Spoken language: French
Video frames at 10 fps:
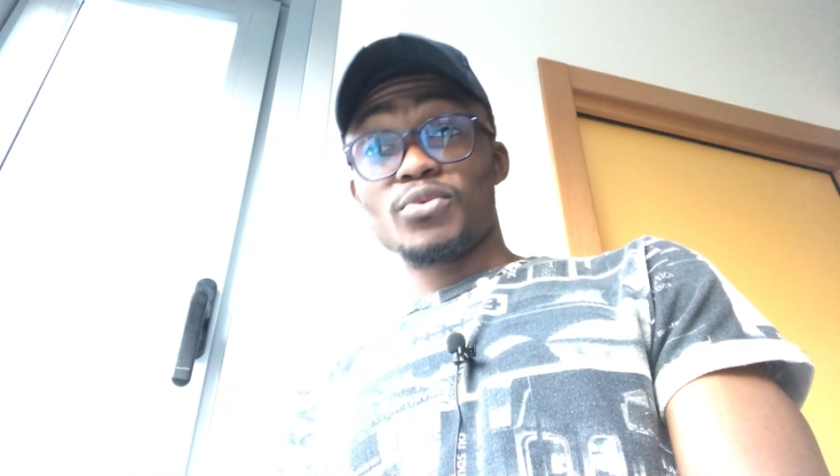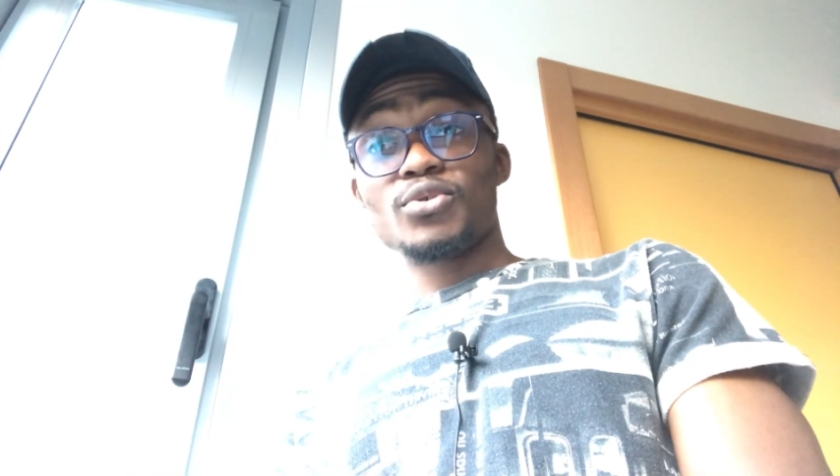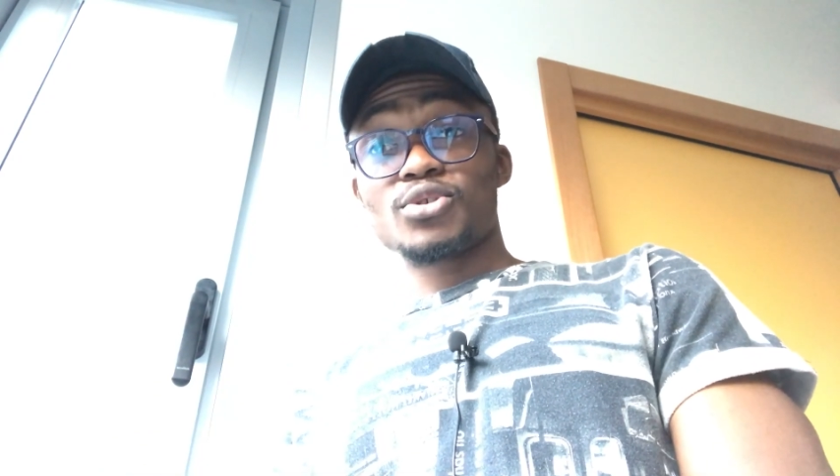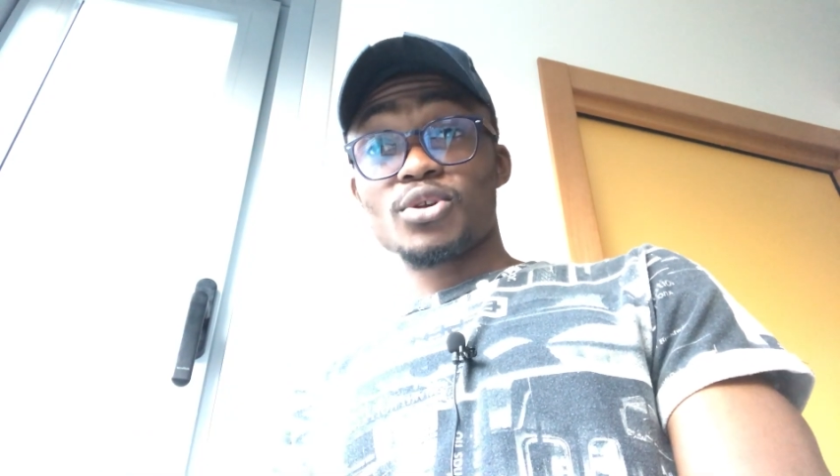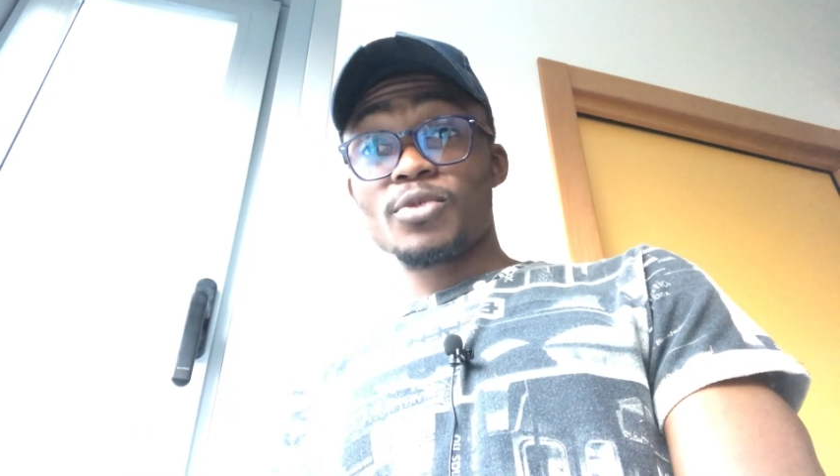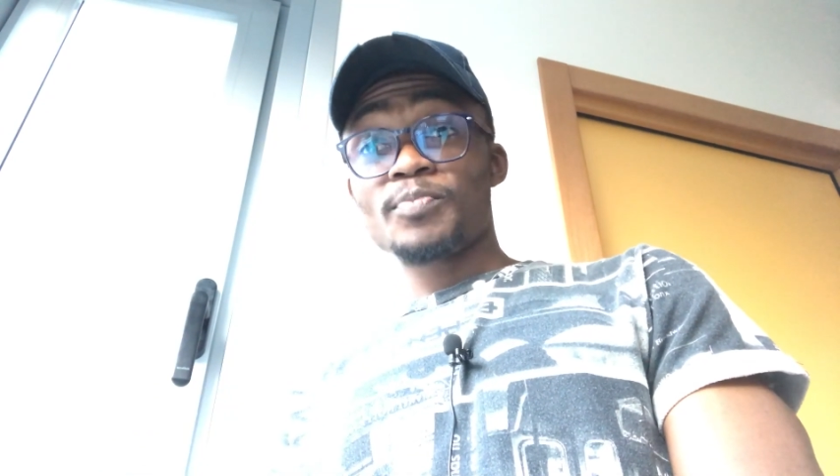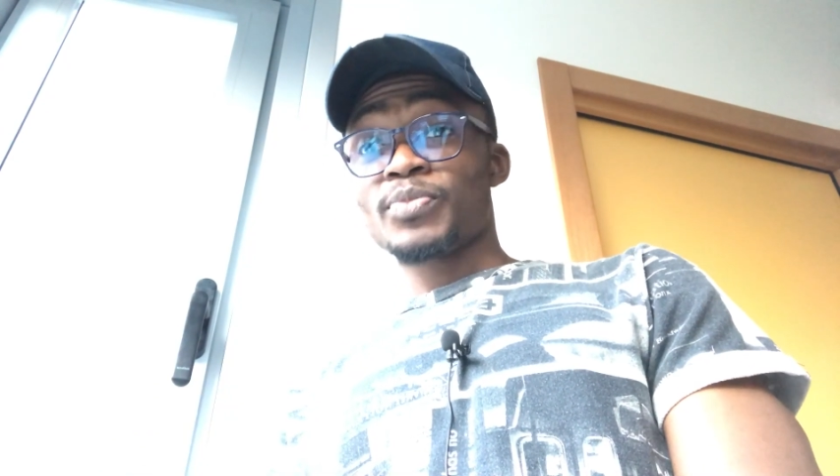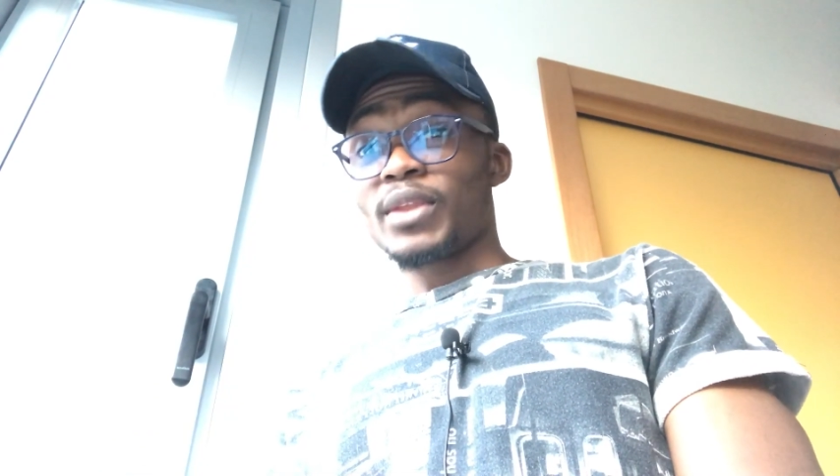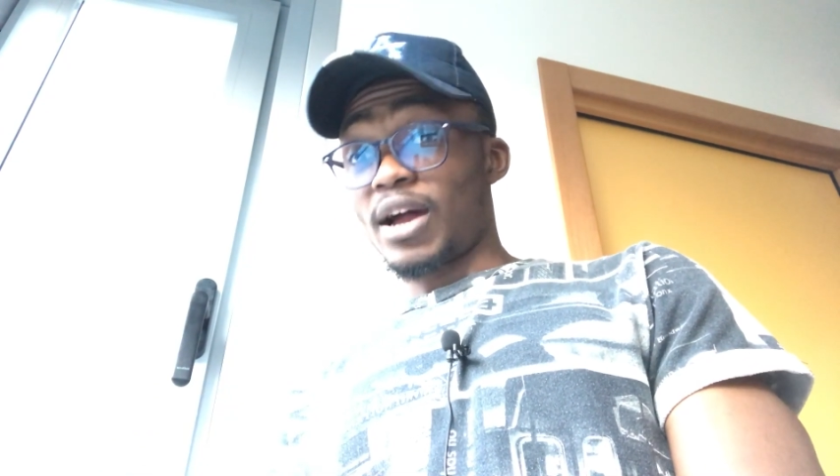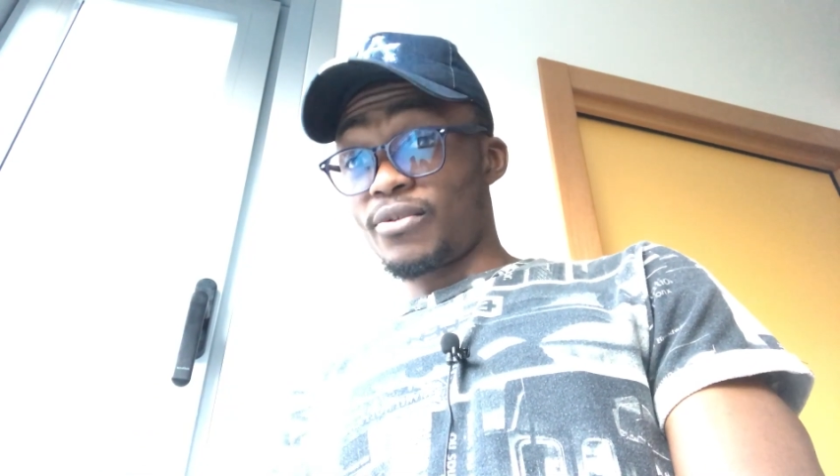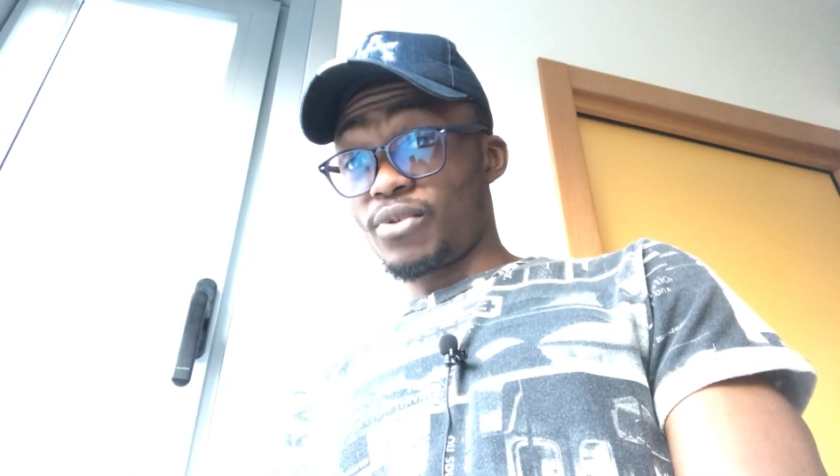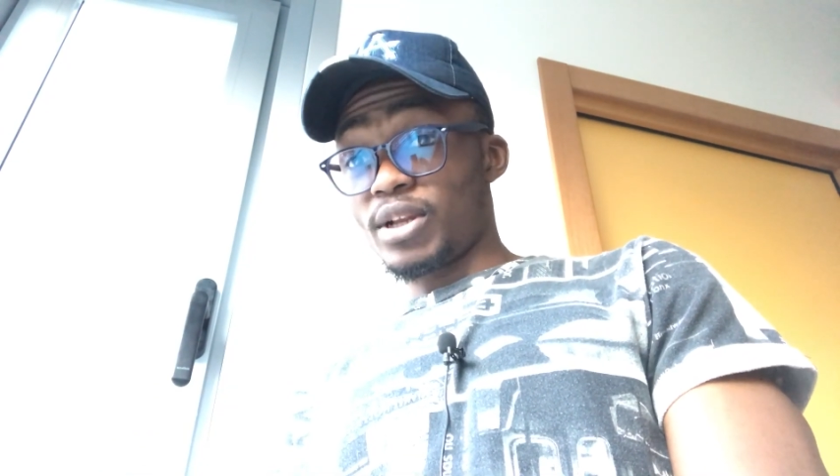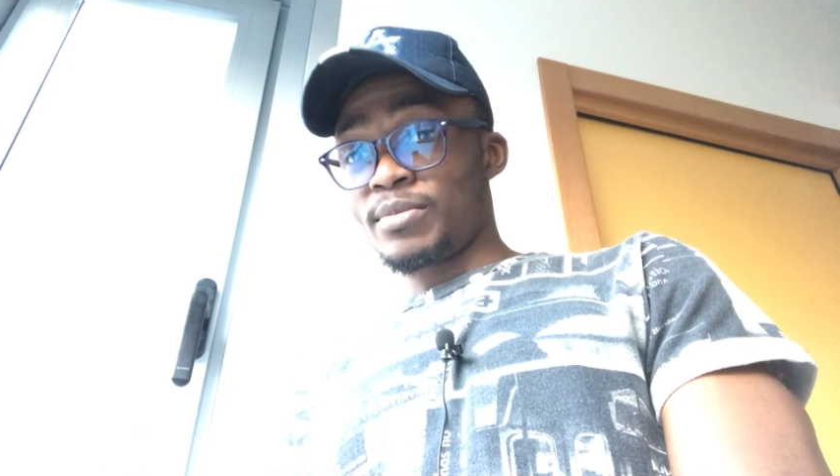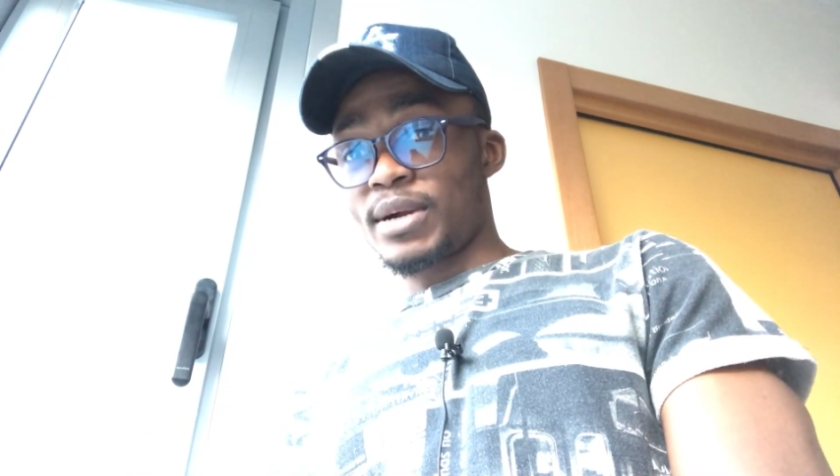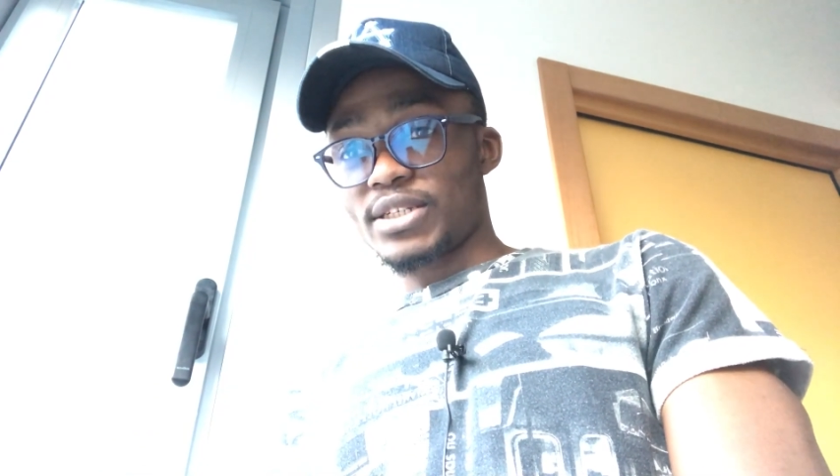plus
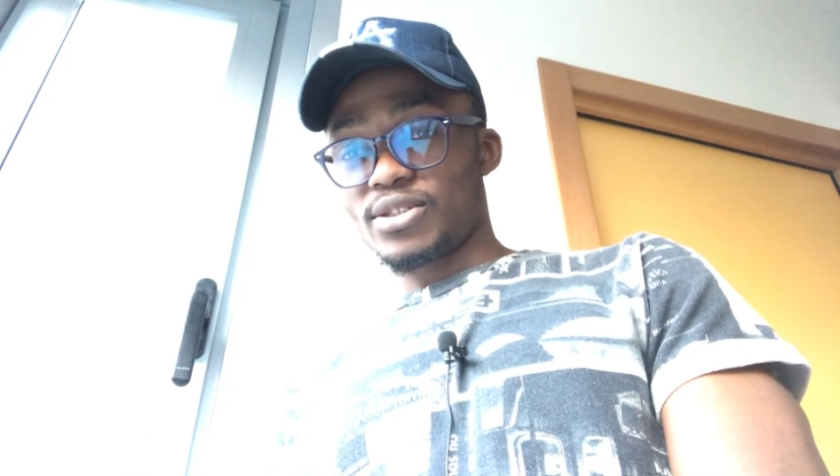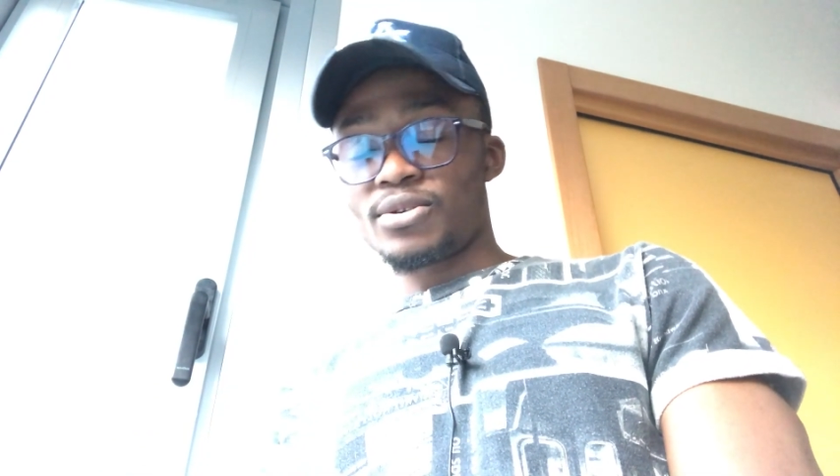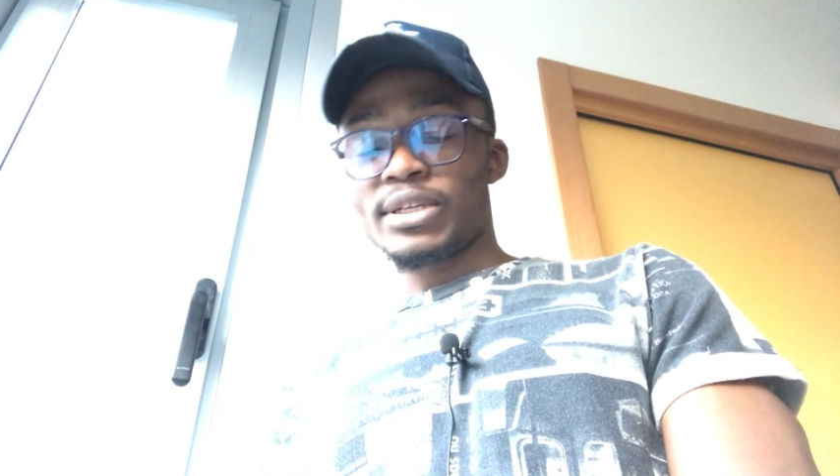avoir l'image.